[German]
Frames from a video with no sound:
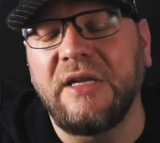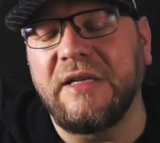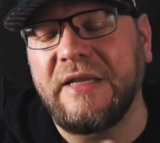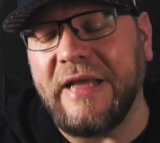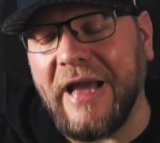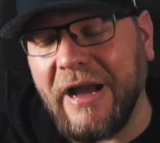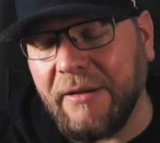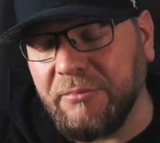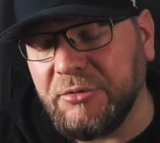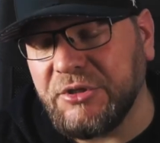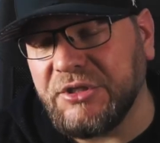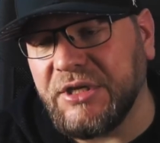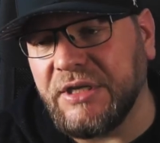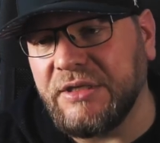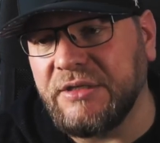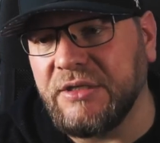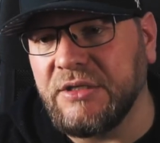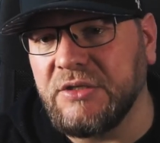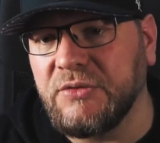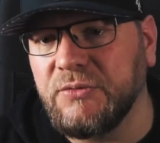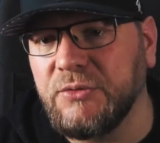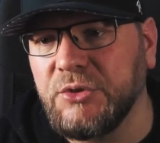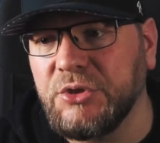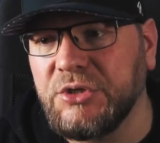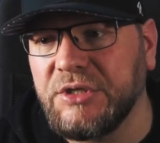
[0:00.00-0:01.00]
Die
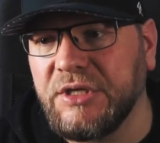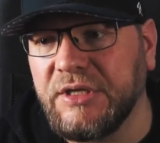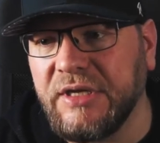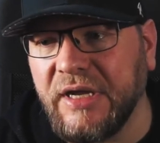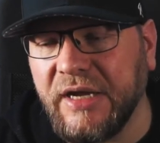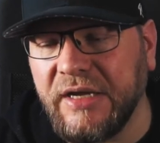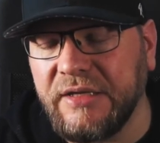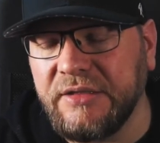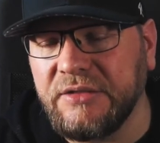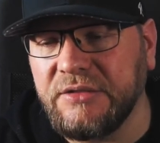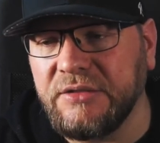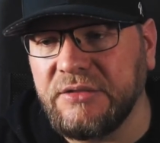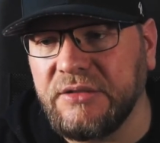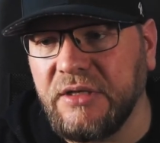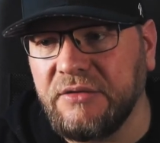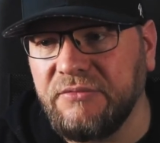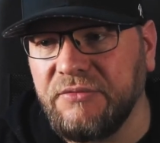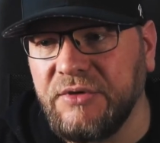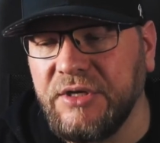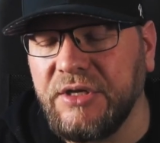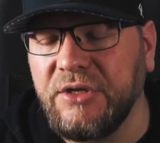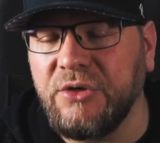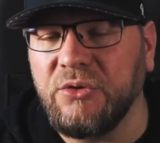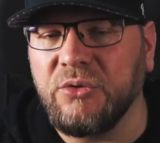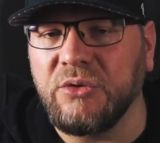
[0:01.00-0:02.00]
Abstände zwischen den einzelnen
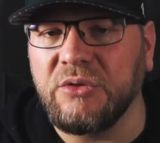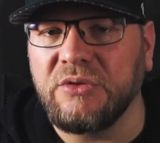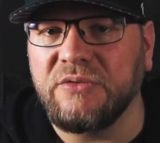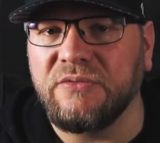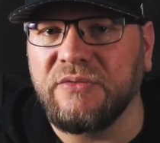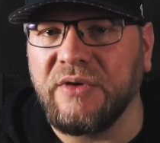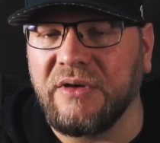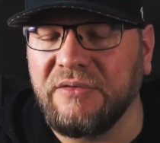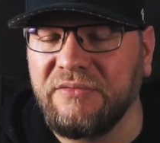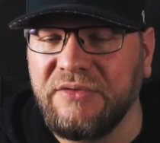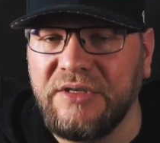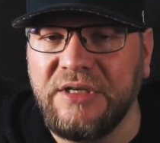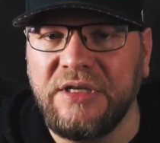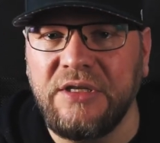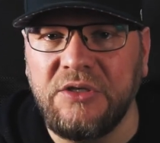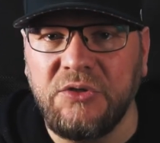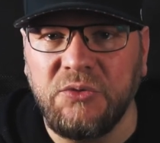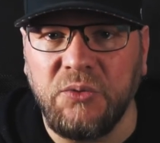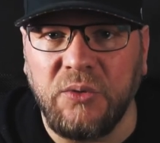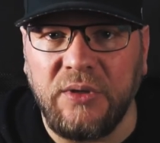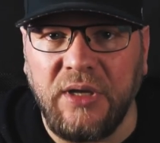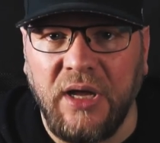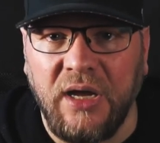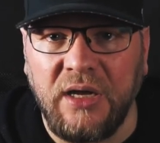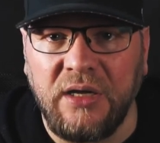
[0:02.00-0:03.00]
Videos war viel
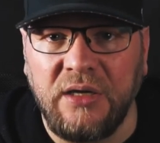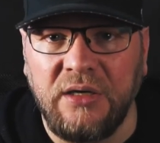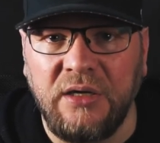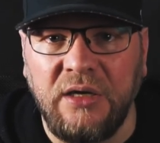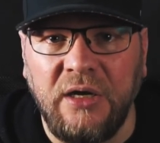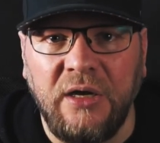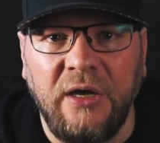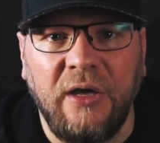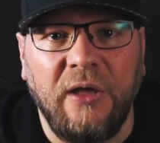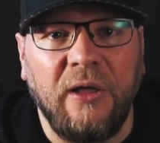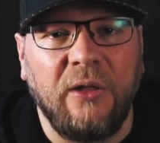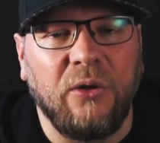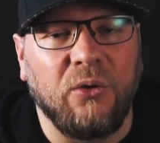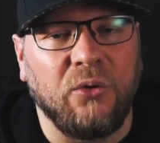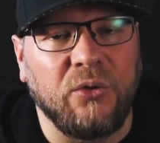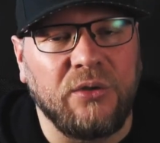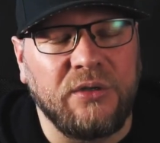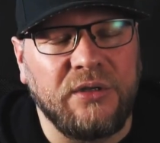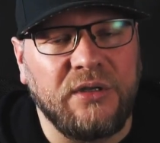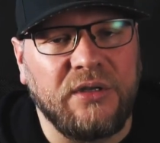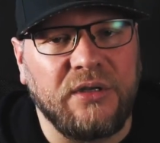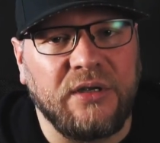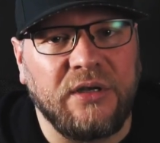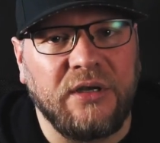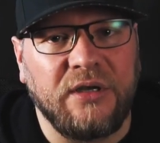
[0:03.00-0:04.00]
zu lange
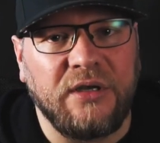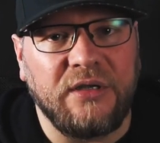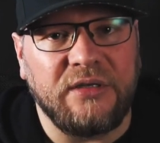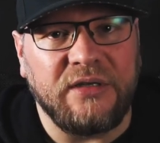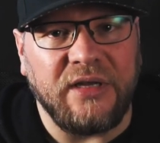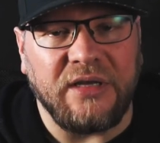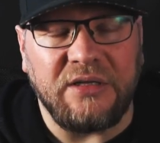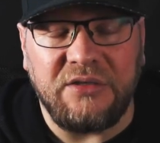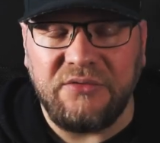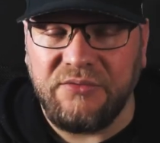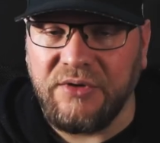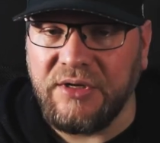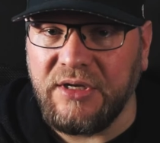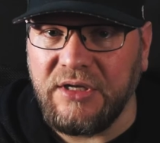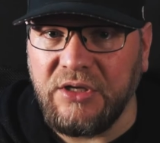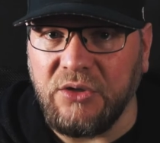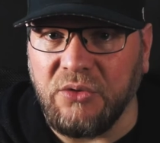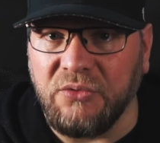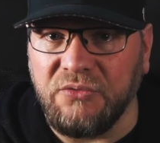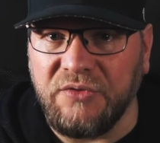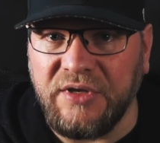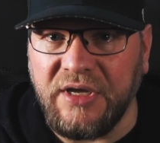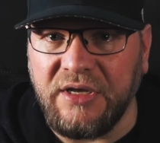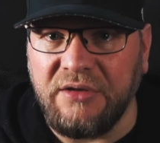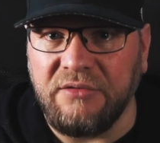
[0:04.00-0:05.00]
und äh, das werde ich
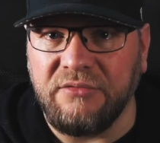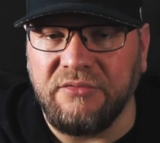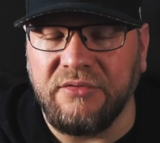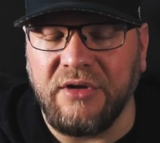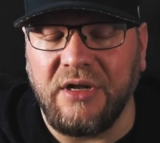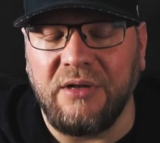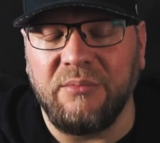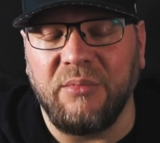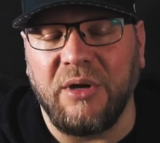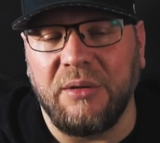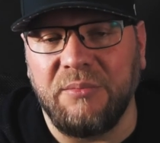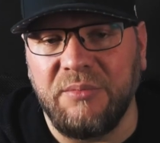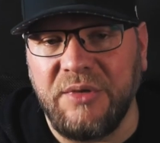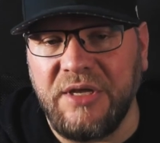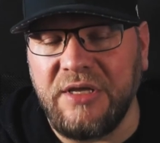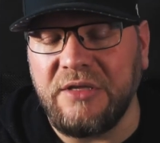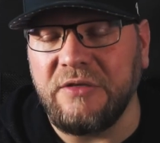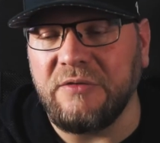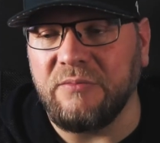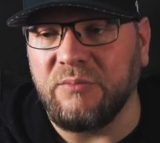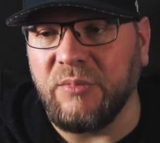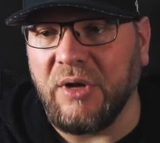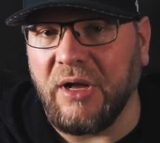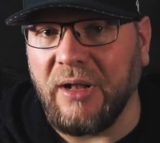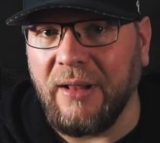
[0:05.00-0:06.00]
auf jeden Fall beim
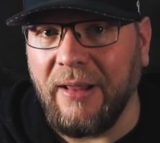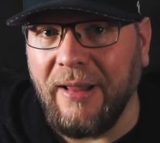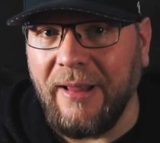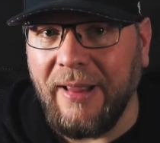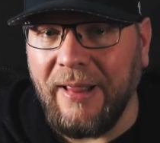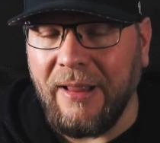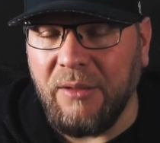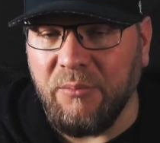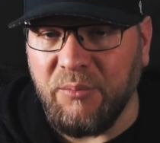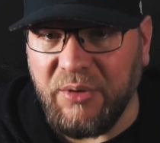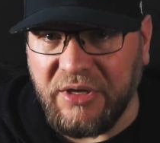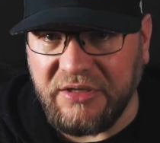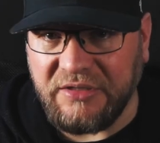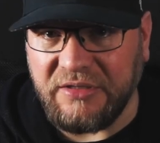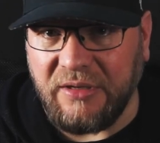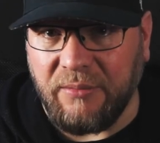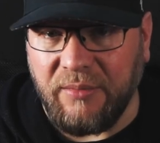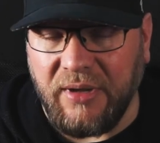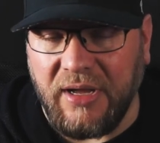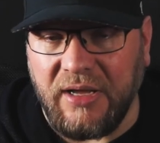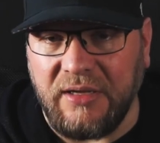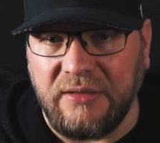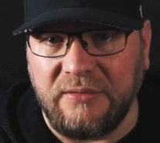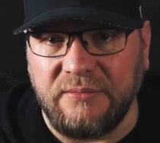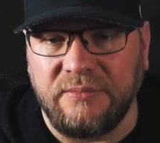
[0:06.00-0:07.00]
nächsten Mal besser
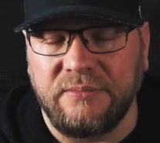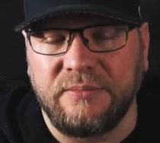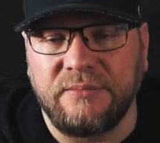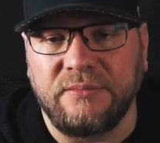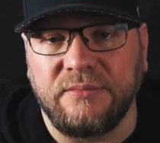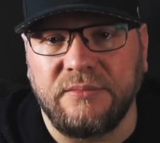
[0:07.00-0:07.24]
machen.